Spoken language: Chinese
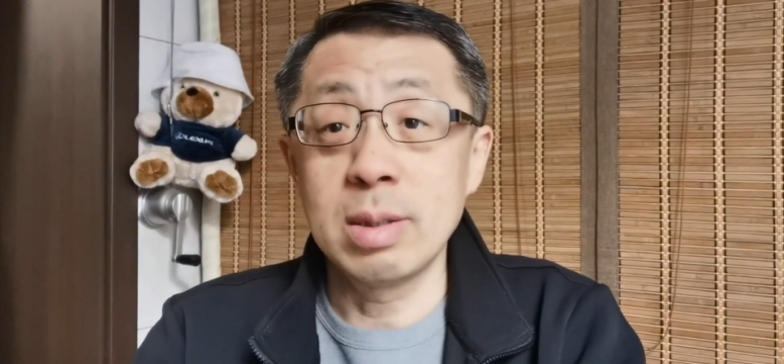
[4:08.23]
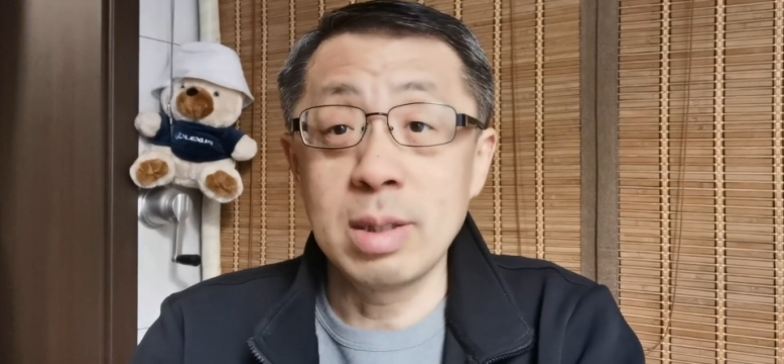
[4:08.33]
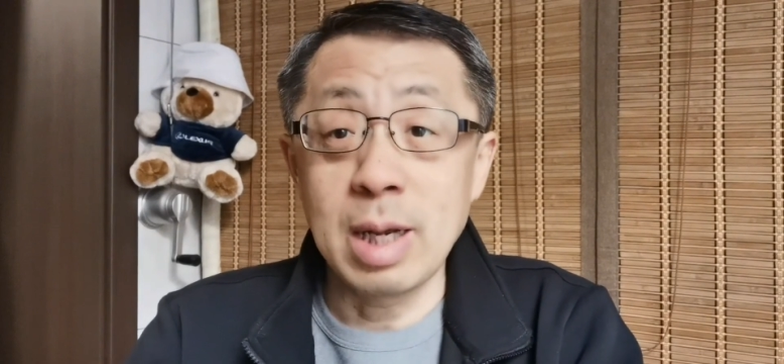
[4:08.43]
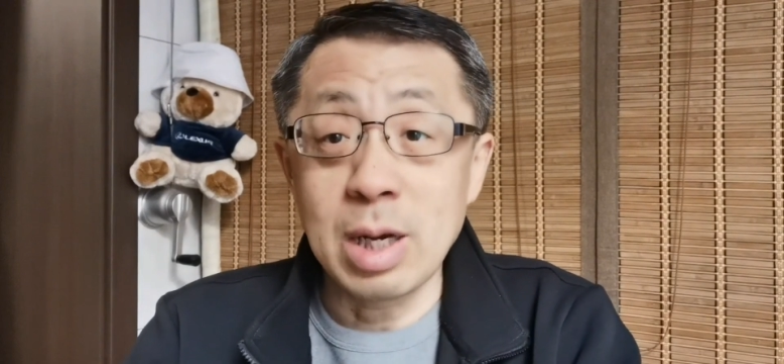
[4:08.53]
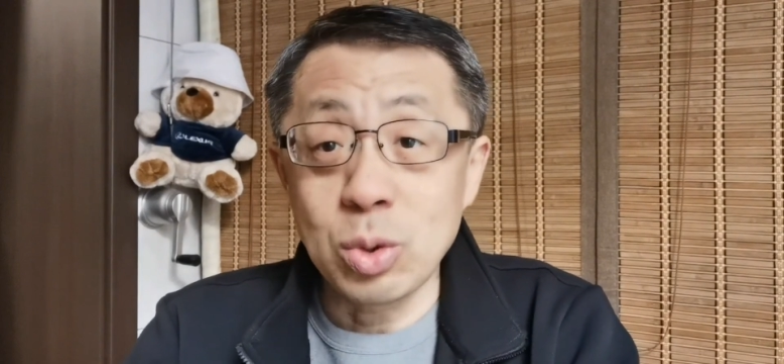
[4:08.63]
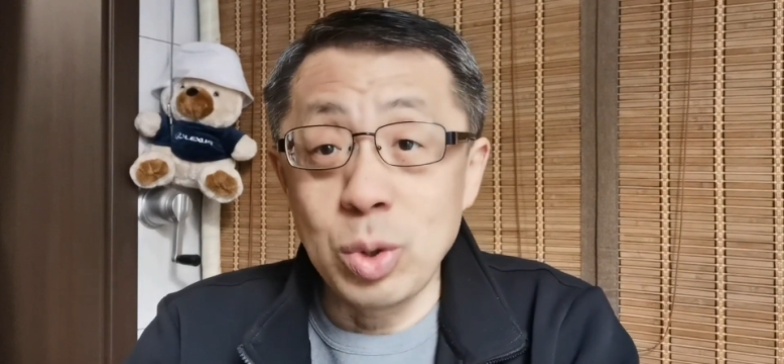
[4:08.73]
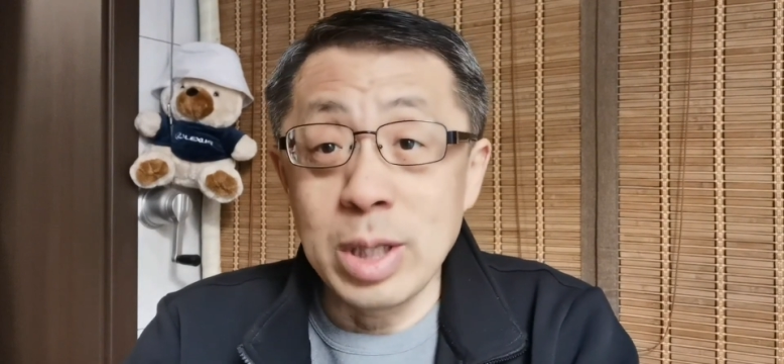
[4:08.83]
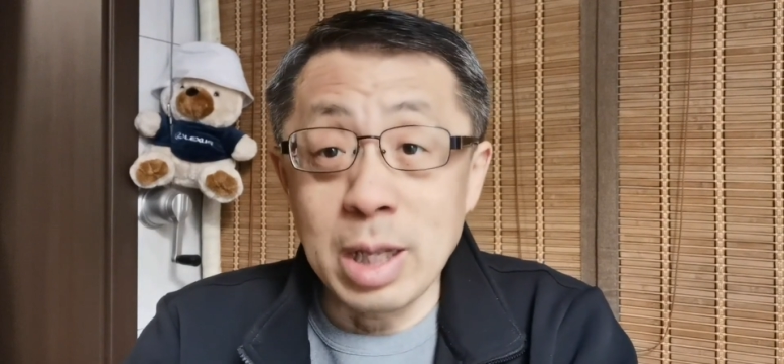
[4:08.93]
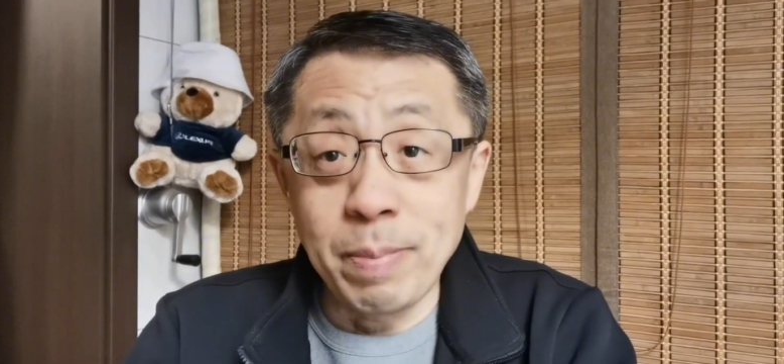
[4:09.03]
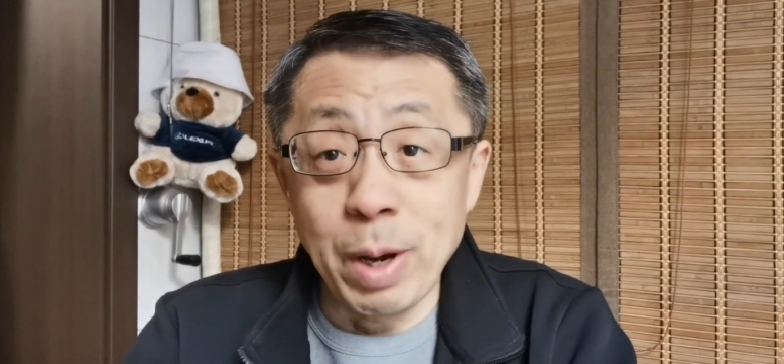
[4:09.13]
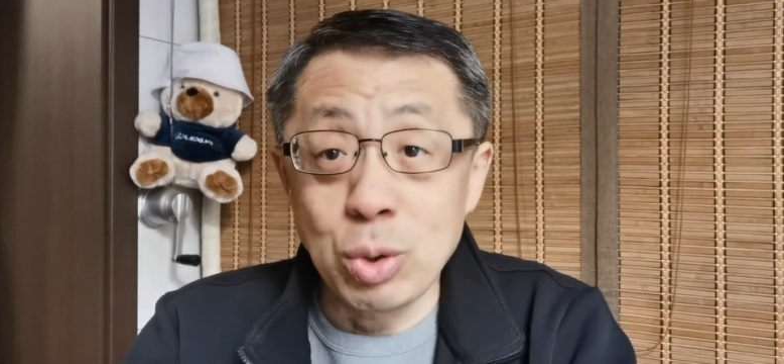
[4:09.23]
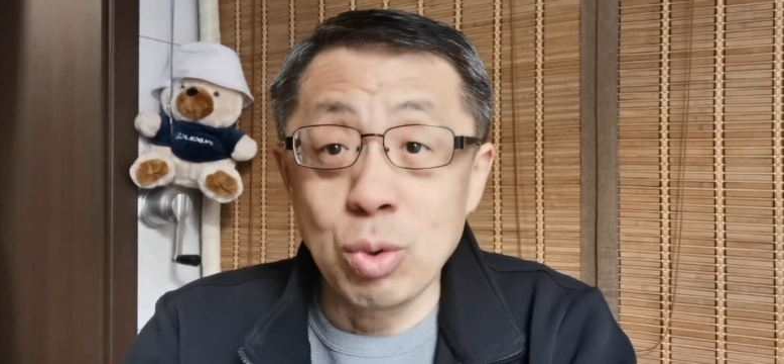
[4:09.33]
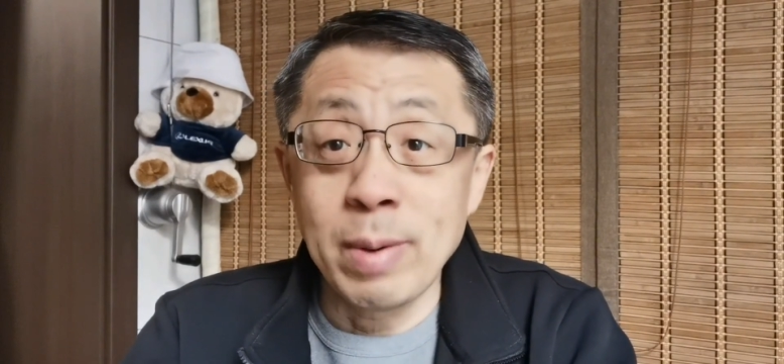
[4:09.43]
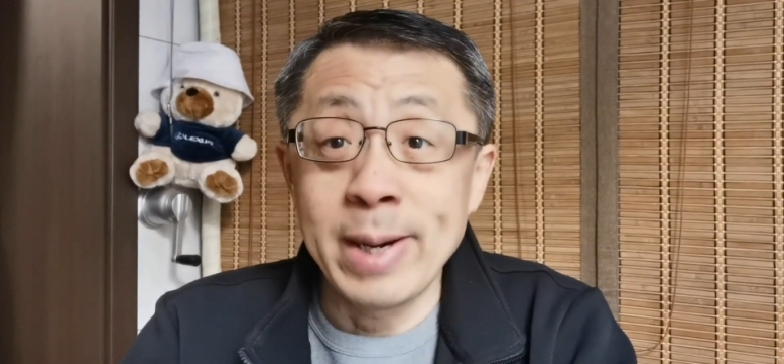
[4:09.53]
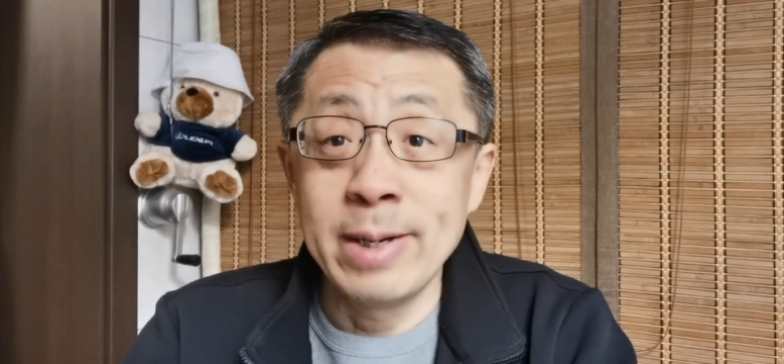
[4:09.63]
大家注意他的表
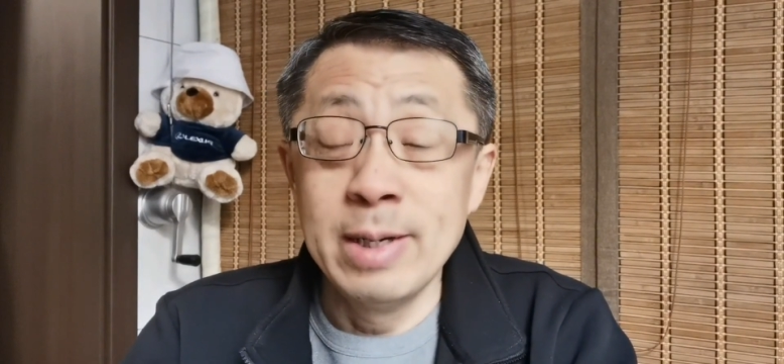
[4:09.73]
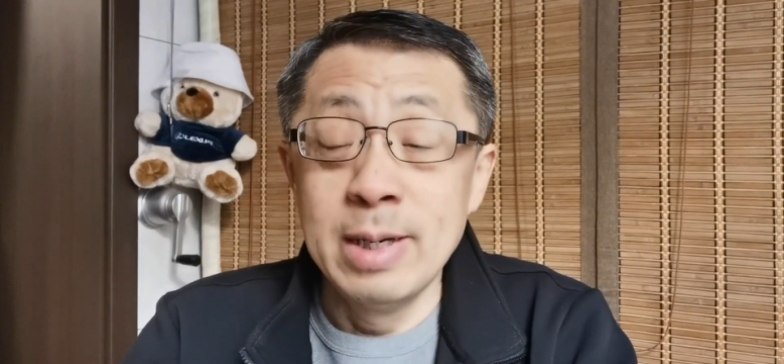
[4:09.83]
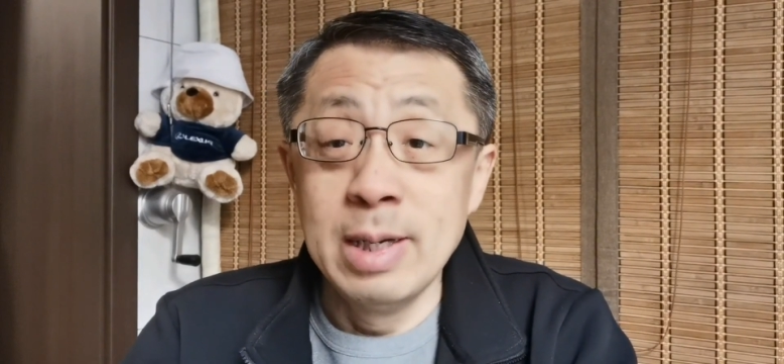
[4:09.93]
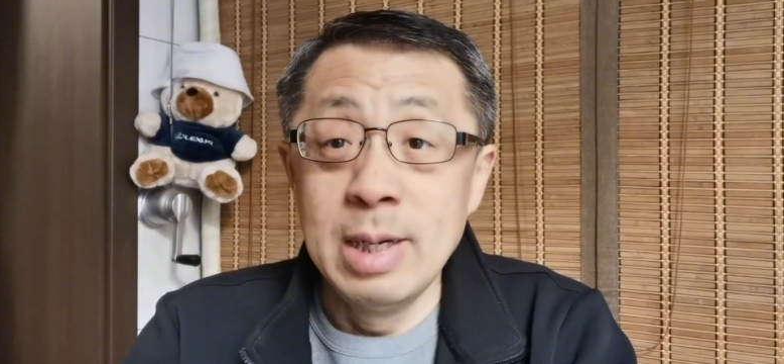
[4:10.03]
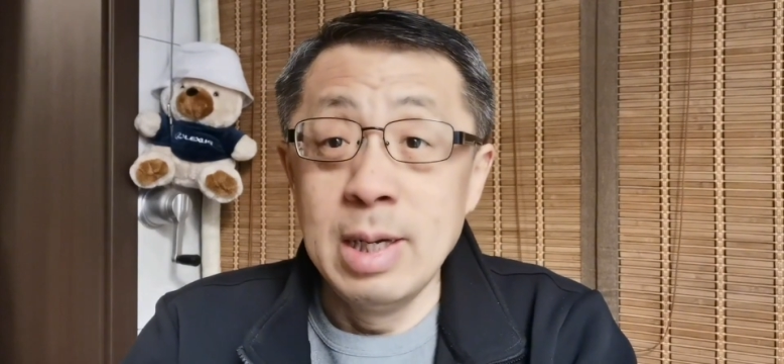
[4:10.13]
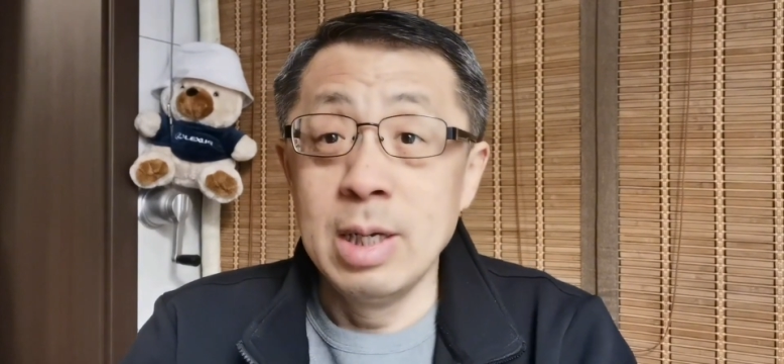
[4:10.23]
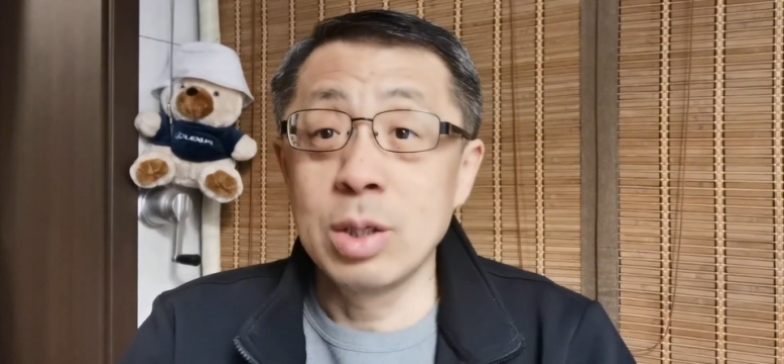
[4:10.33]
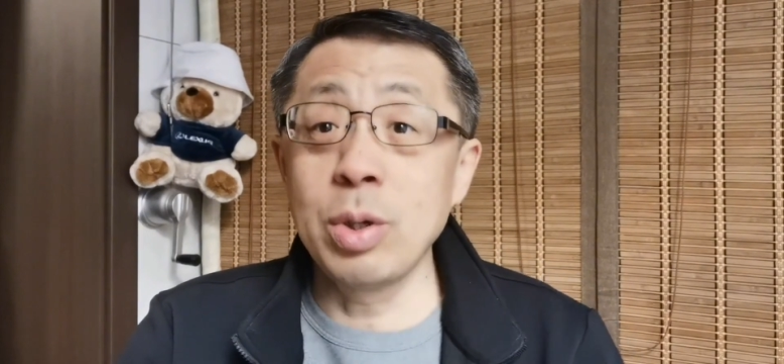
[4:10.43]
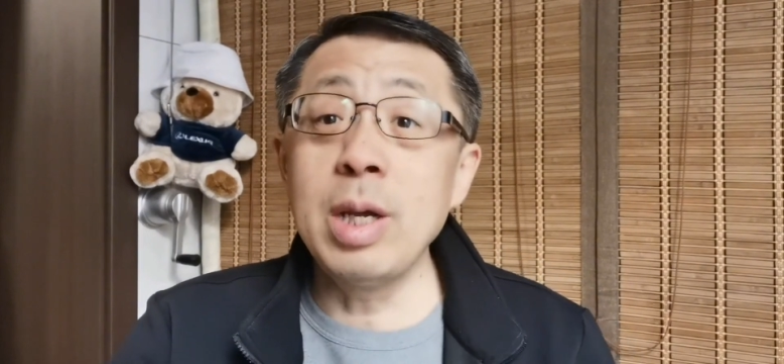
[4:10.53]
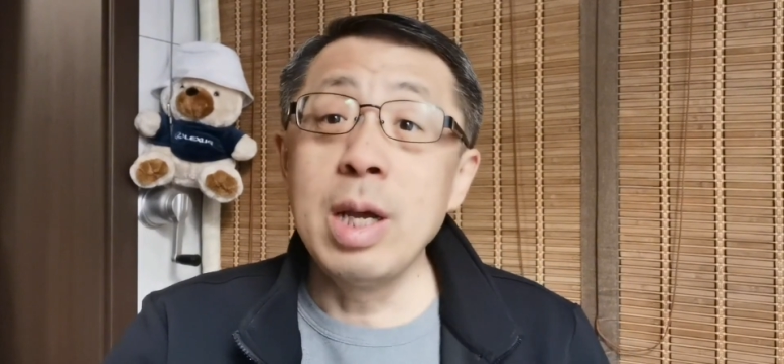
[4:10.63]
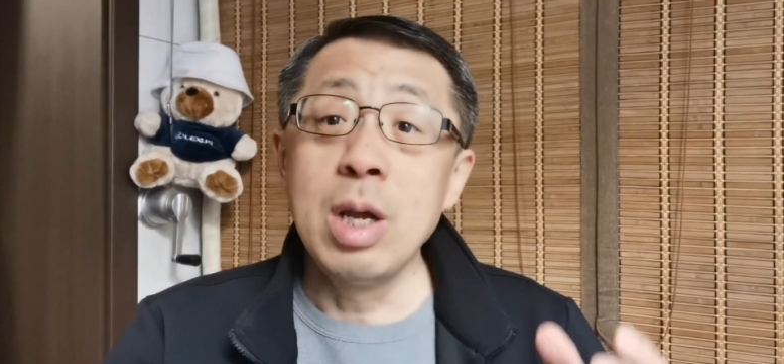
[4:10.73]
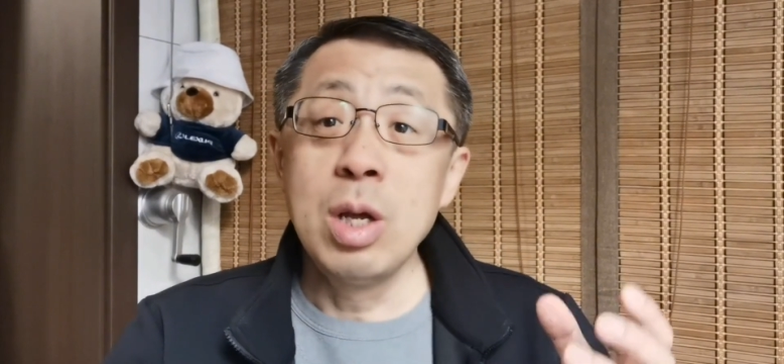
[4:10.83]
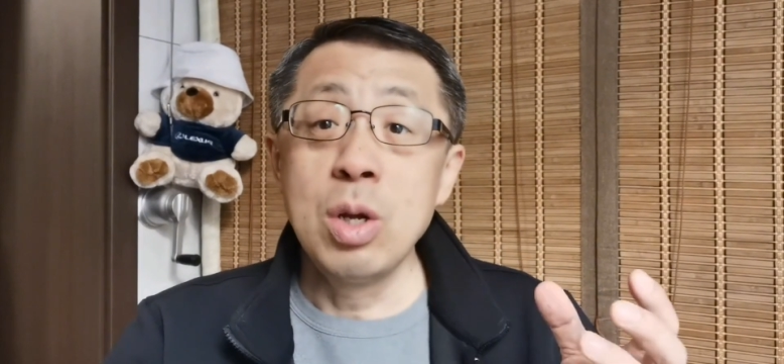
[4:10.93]
述了吧？所以